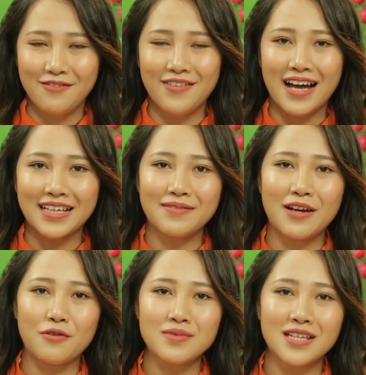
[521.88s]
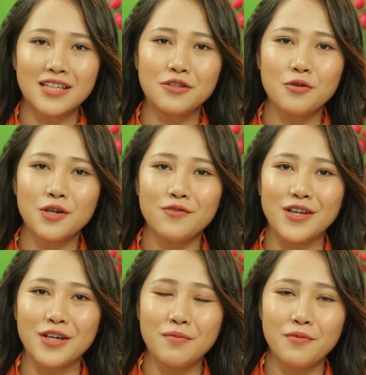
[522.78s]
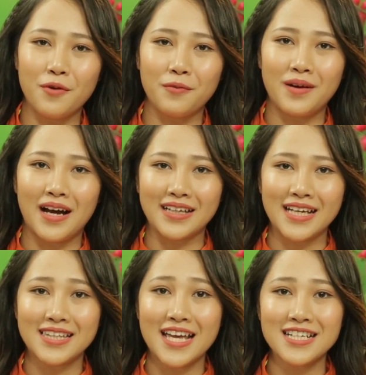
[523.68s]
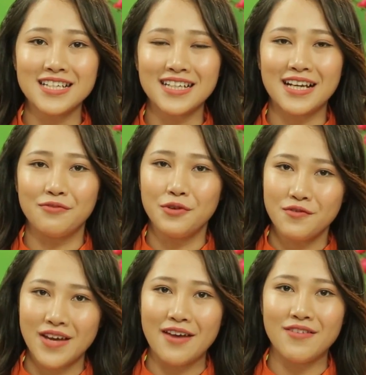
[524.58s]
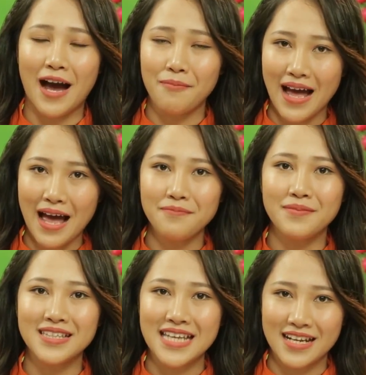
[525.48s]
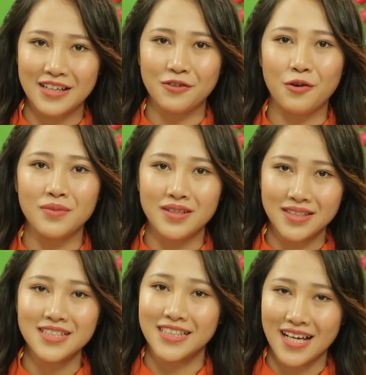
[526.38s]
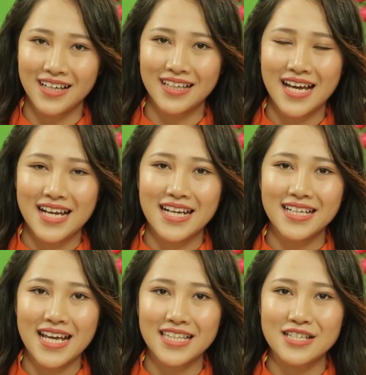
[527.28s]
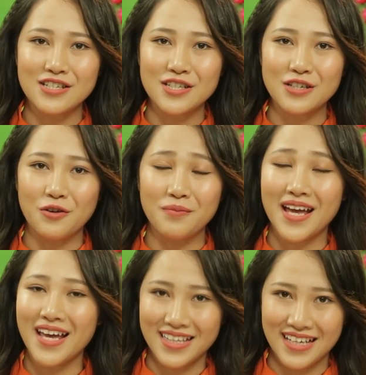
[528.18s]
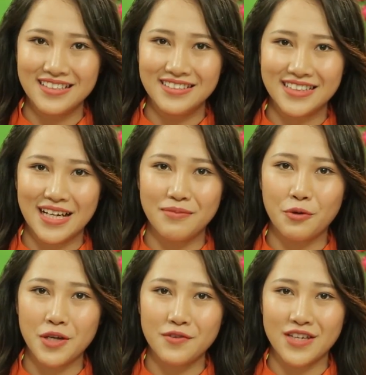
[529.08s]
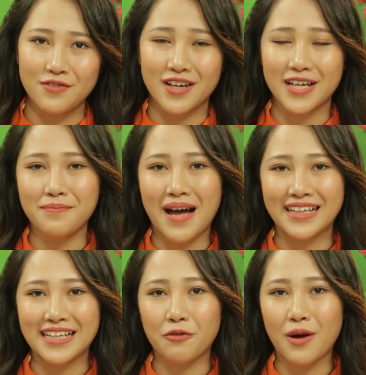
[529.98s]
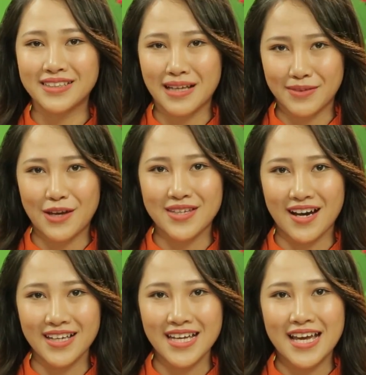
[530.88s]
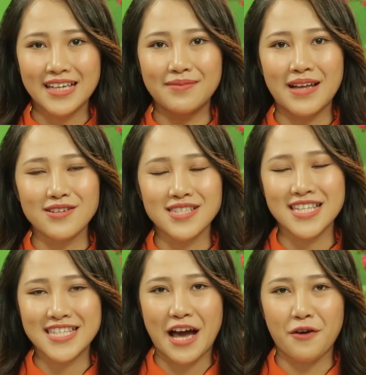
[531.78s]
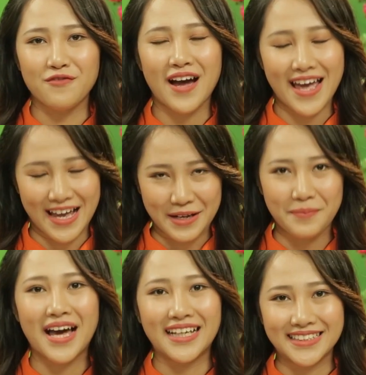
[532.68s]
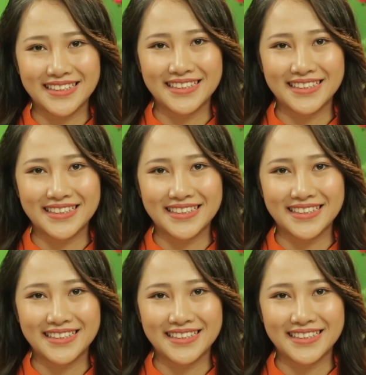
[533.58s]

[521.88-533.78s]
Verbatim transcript: Và Kim Thảo cũng xin kính chúc quý vị có một cái Tết rất là vui vẻ và ấm áp bên gia đình cùng những người thân. Đến đây thì chương trình cũng đã hết thời lượng. Cảm ơn quý vị và các bạn đã quan tâm theo dõi. Kim Thảo xin chào và hẹn gặp lại.